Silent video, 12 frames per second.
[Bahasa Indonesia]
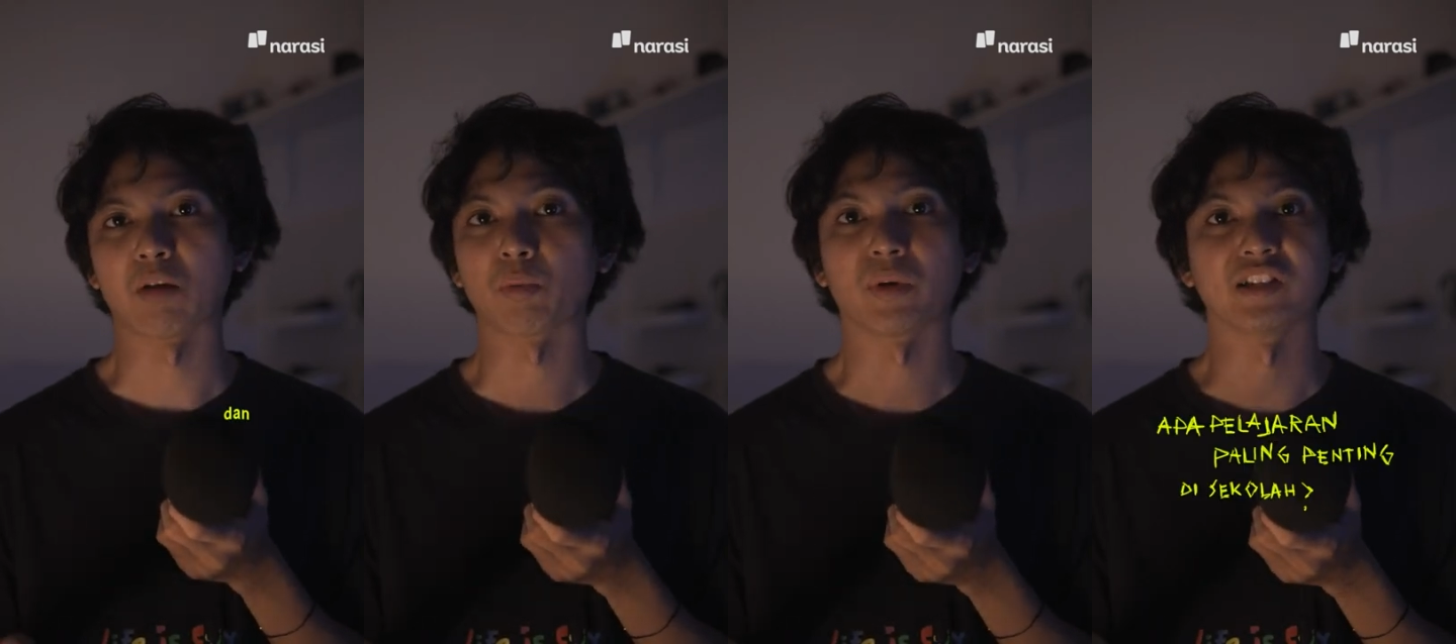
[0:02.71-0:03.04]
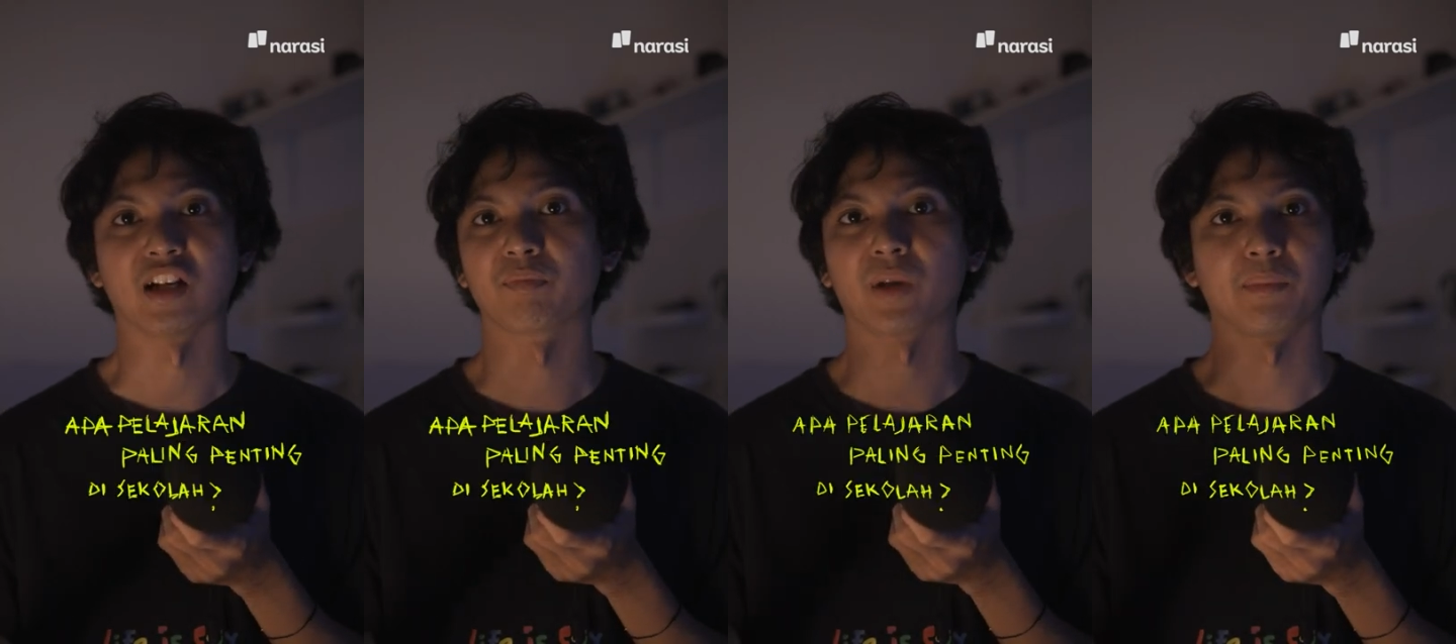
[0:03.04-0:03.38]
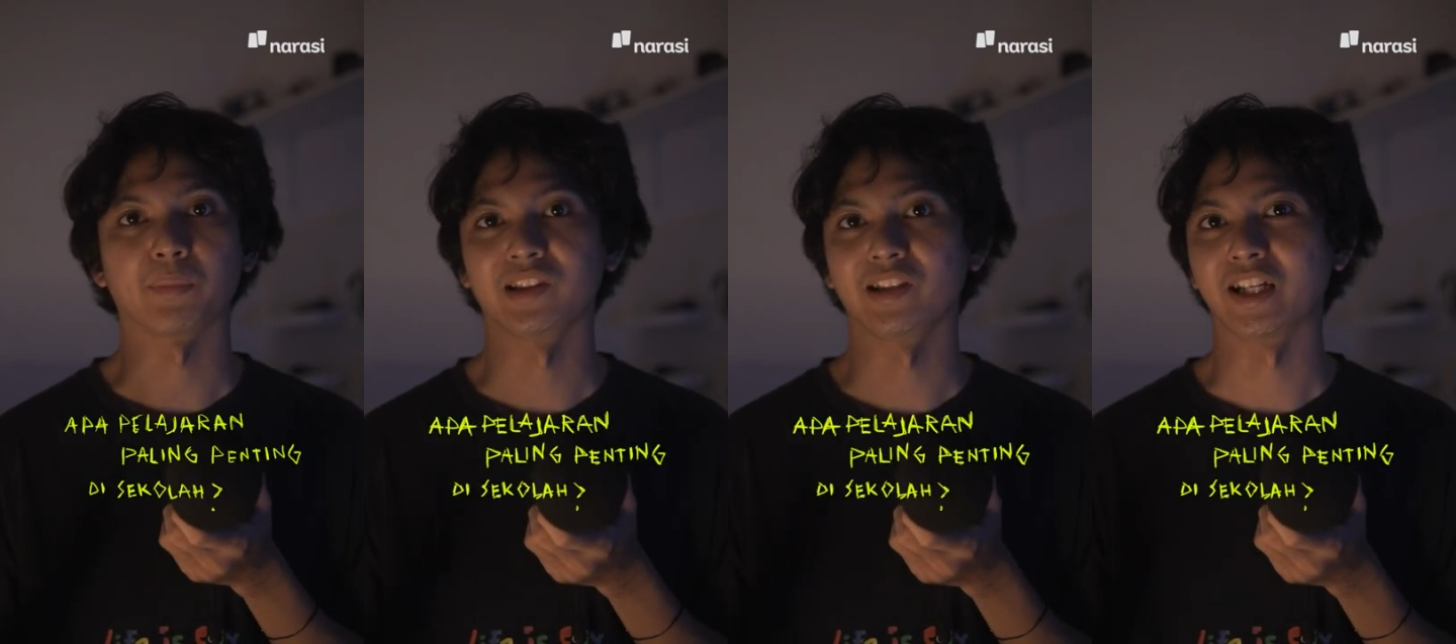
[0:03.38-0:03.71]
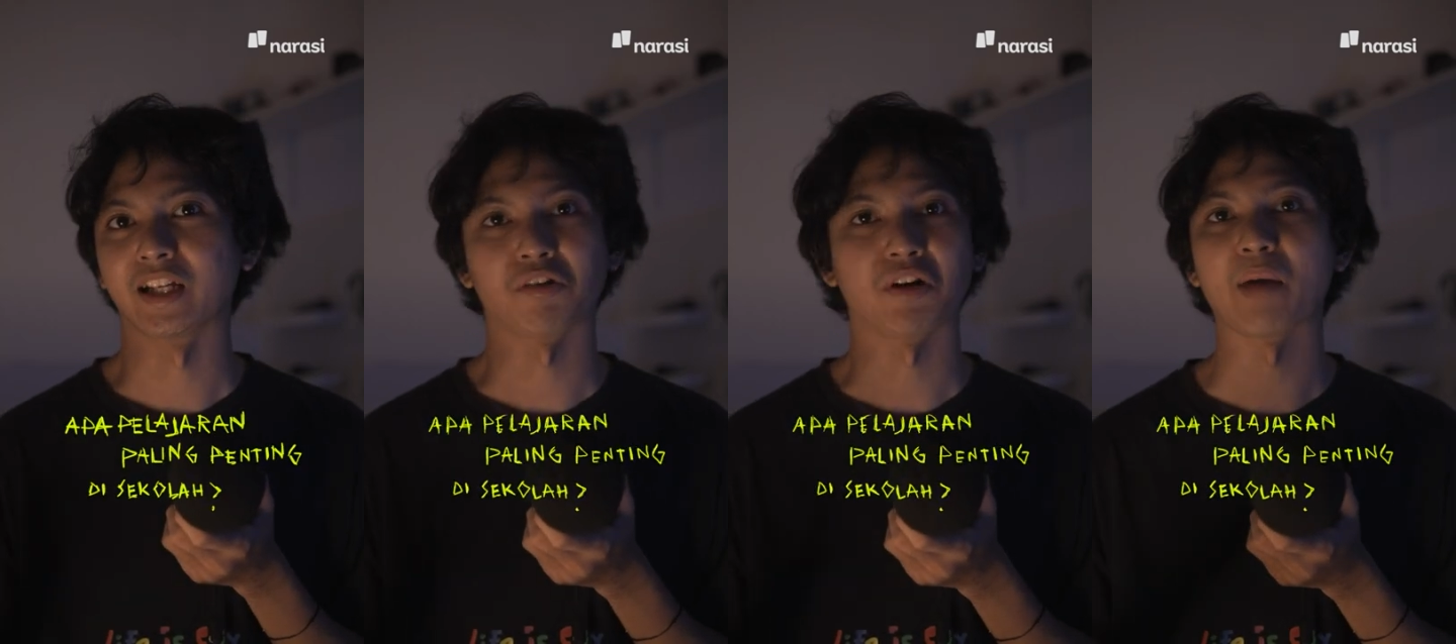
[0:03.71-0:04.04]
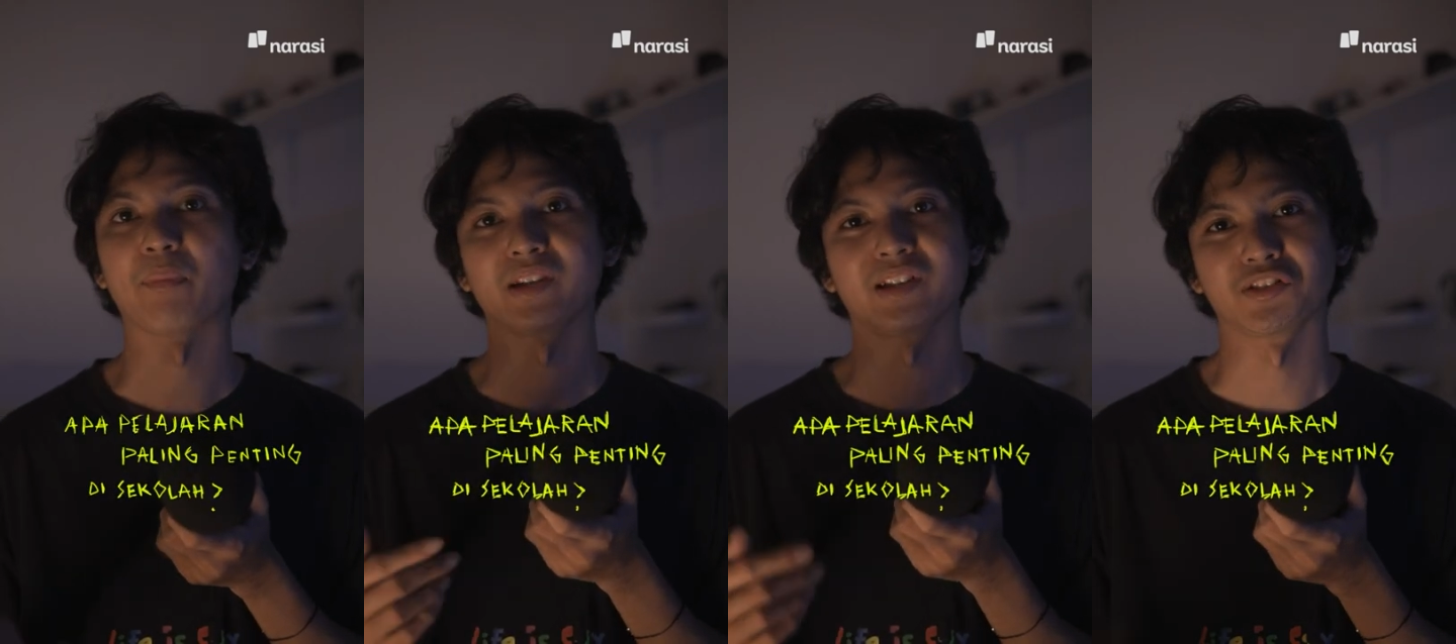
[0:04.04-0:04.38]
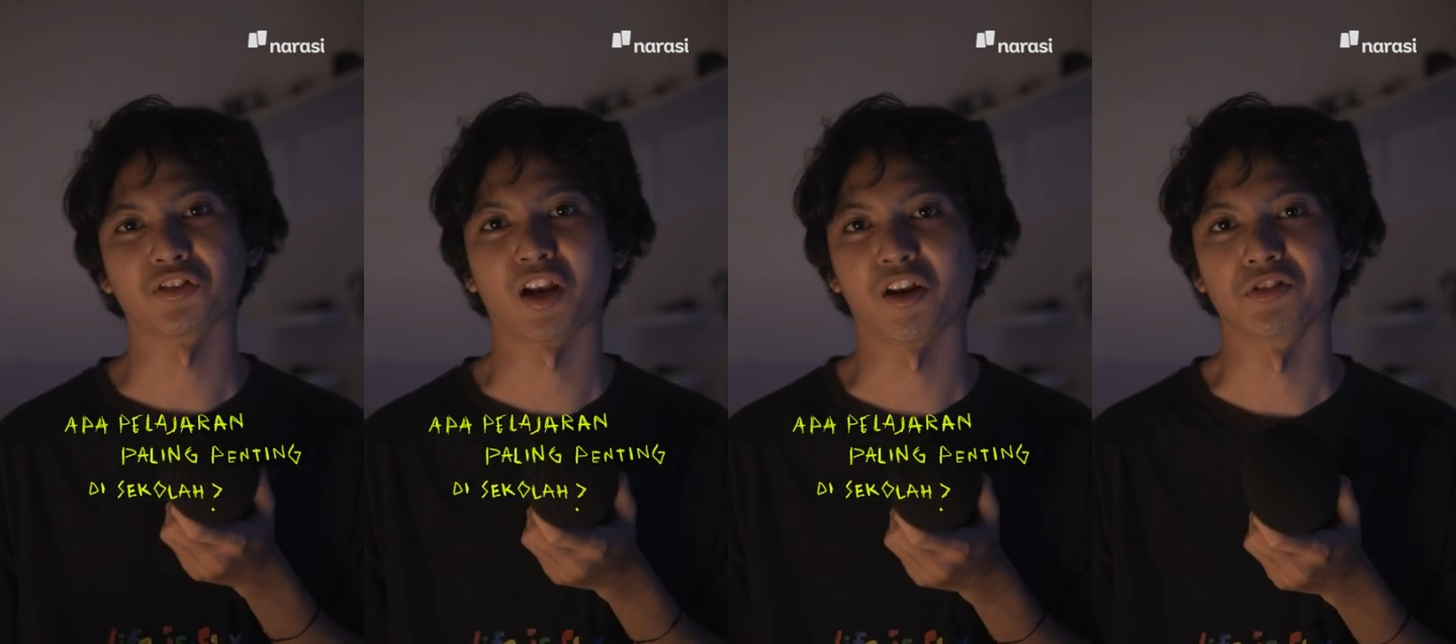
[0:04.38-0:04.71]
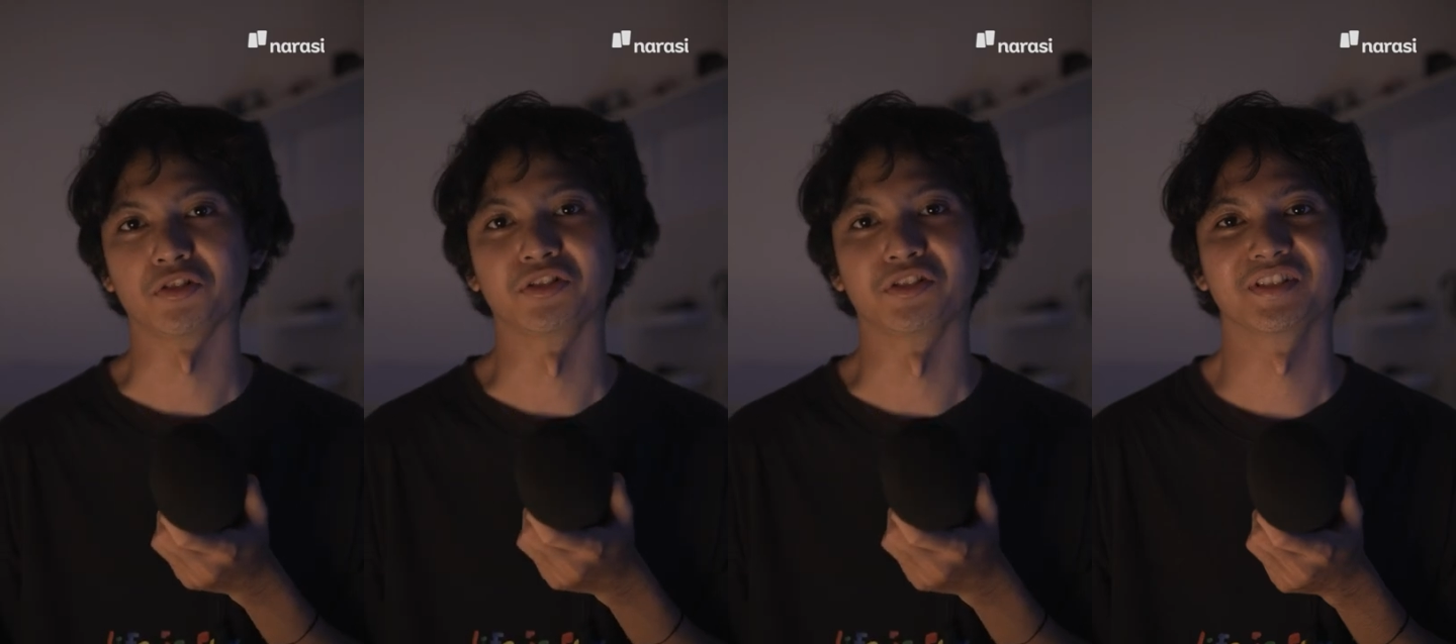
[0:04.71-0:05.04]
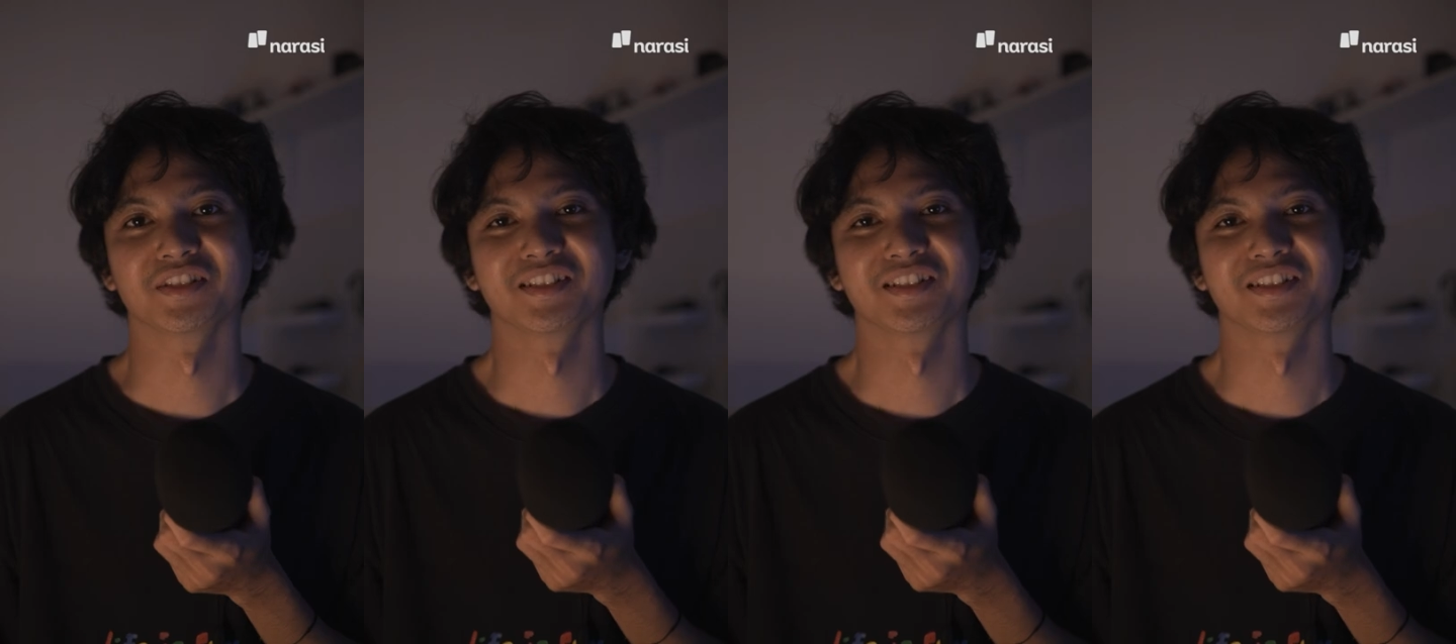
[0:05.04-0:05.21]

apa pelajaran paling penting yang lo dapet di sekolah lo dulu?